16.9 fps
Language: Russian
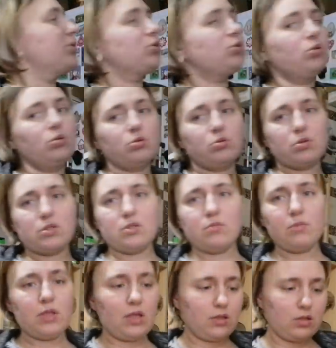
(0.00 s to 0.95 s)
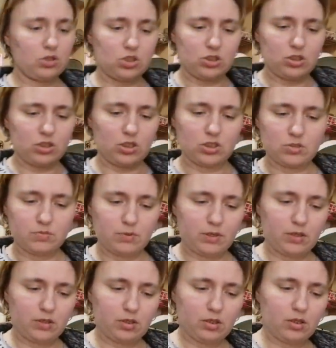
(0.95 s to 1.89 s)
потихоньку семена начинаешь
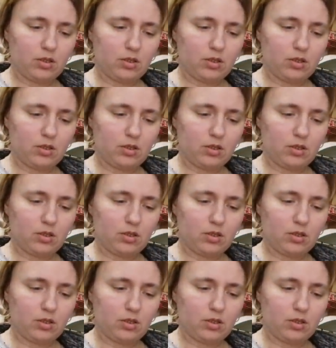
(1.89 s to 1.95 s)
брать.